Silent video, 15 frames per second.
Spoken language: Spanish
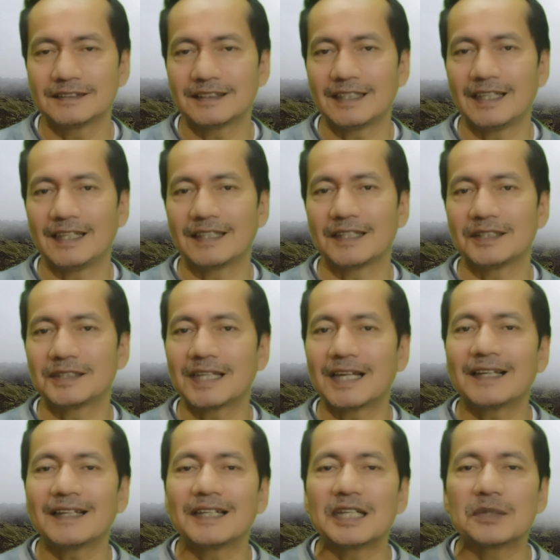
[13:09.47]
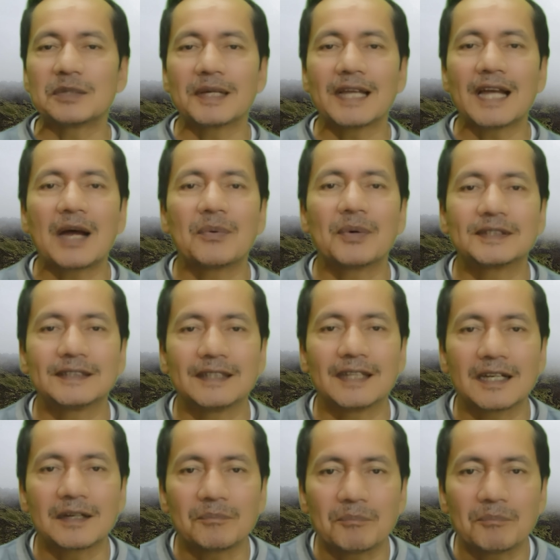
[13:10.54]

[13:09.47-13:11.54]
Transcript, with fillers: que quizá les vaya a fascinar